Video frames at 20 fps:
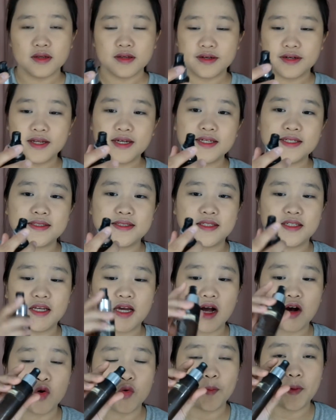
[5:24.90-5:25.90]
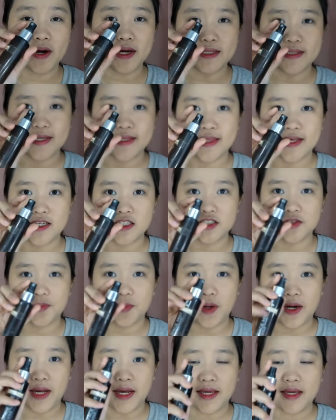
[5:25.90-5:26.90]
dan di sini aku pakai setting
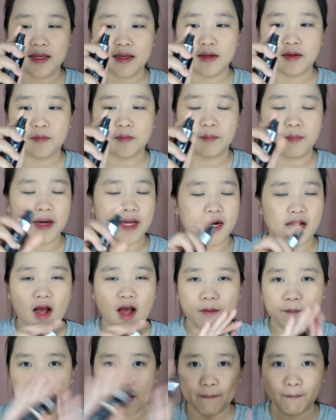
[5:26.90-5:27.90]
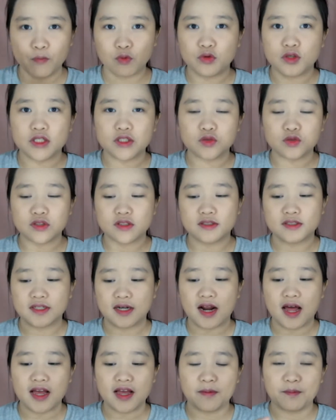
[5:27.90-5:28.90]
spray merek apapun itu
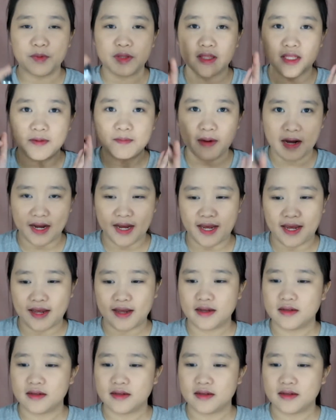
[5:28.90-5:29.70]
terserah yang penting pakai